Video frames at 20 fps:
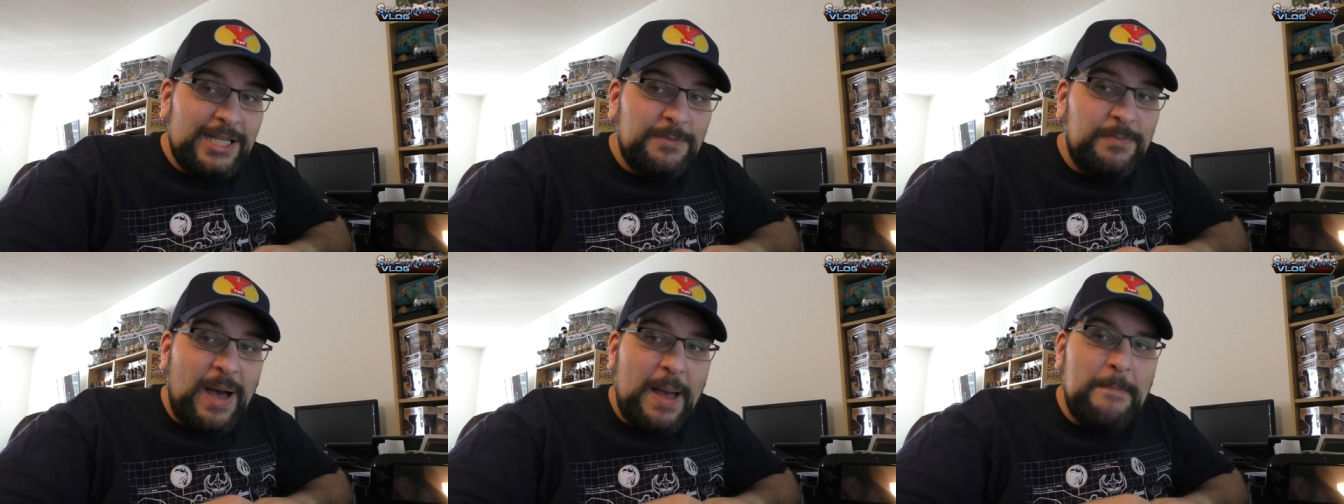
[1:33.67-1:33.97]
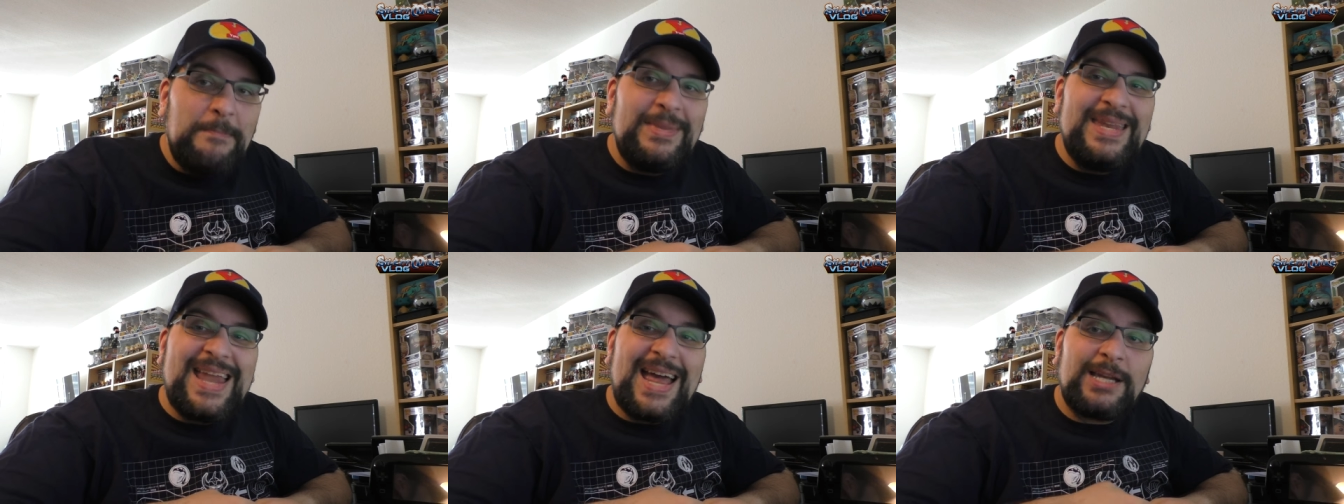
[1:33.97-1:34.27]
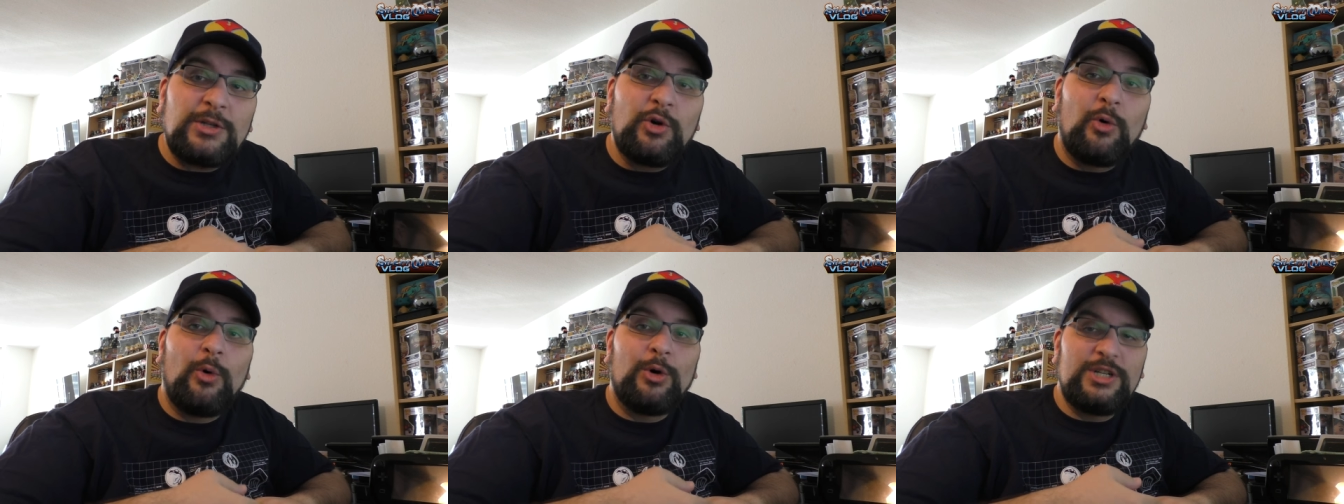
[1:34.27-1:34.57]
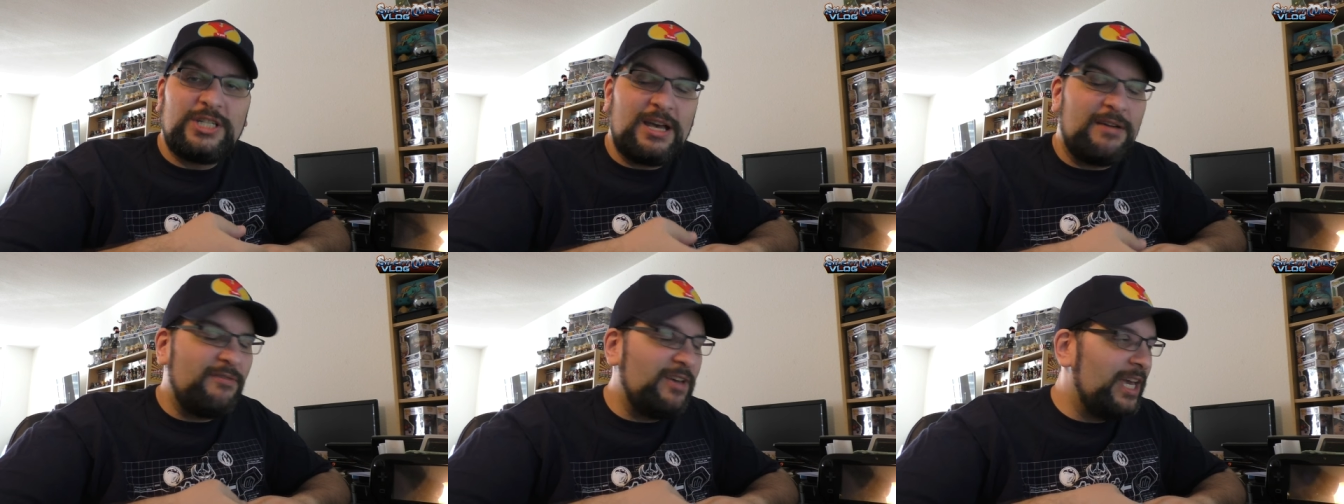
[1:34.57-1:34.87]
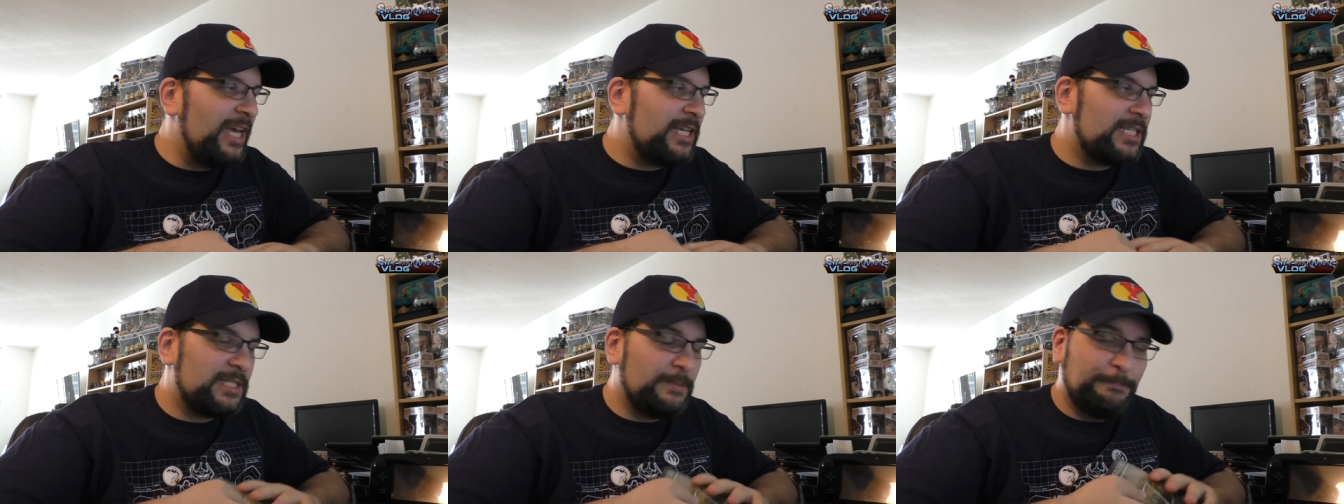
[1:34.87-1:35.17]
letzt beim Netto
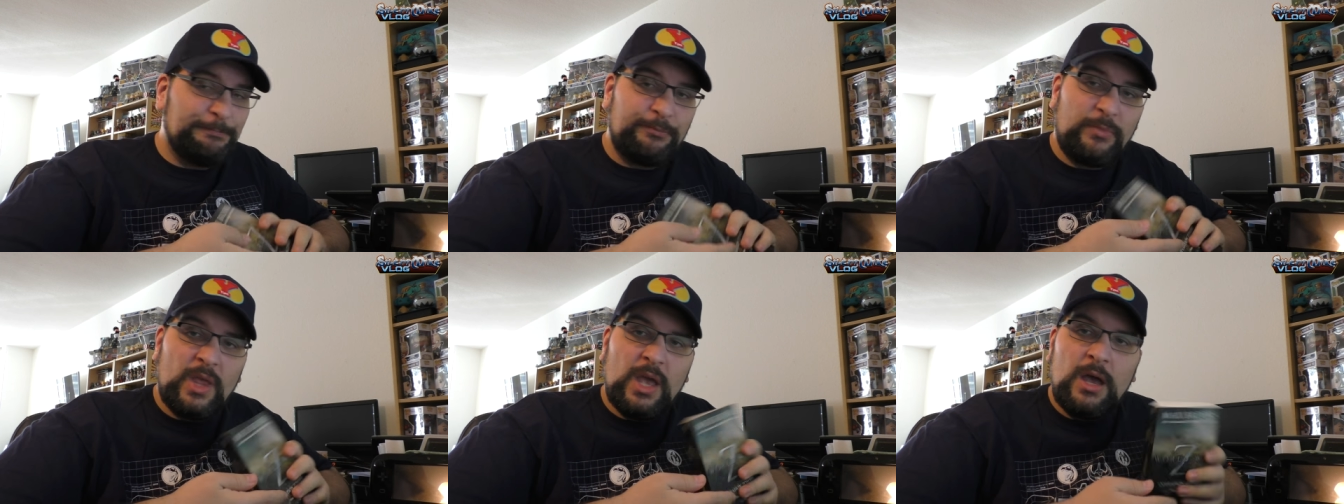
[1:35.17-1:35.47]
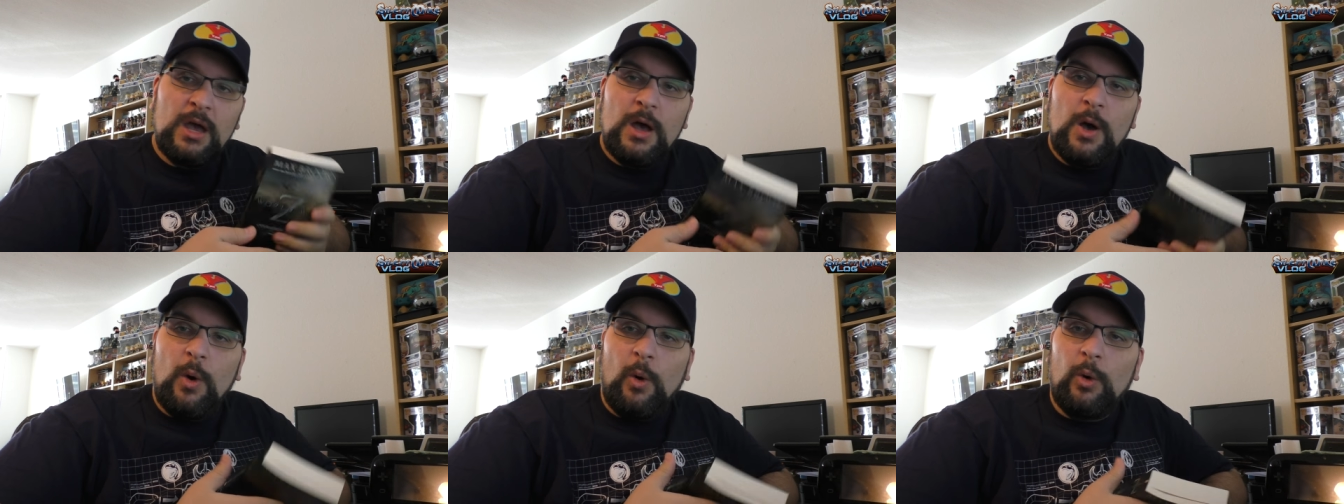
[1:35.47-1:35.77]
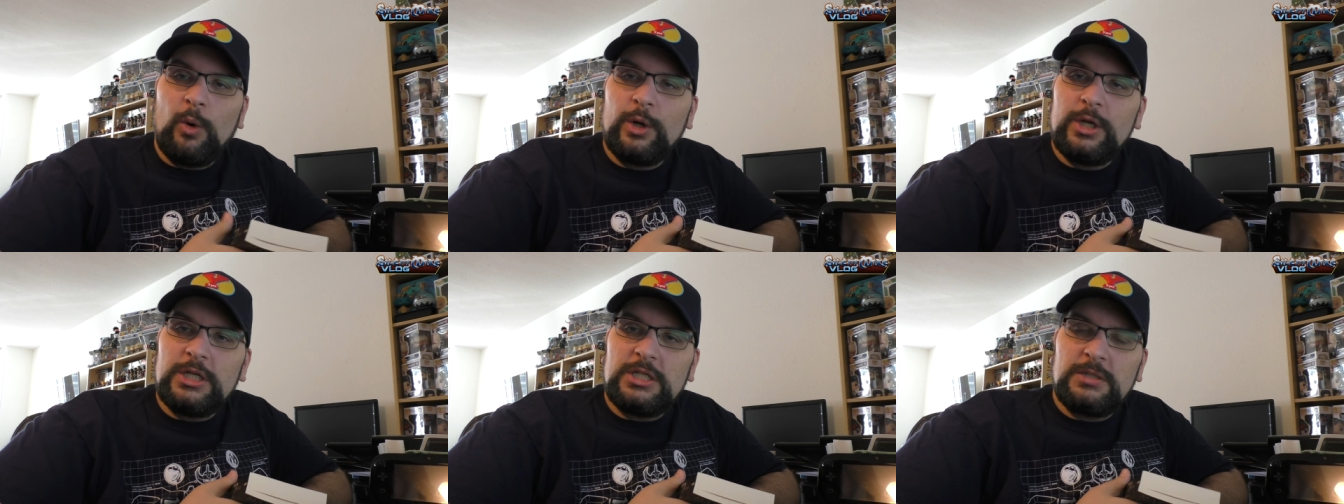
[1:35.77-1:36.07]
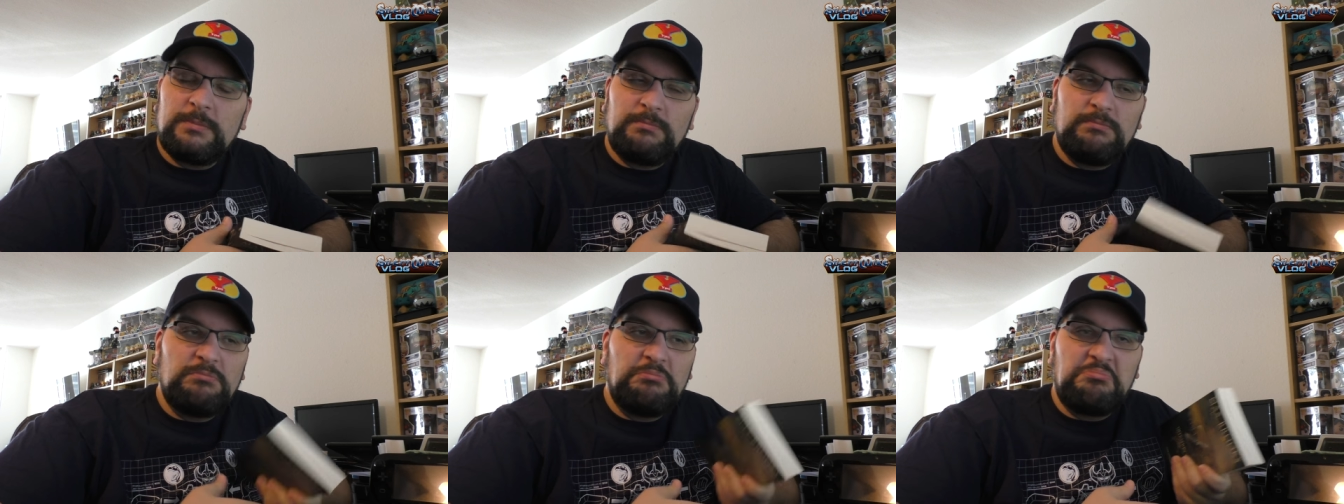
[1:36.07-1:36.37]
unterwegs und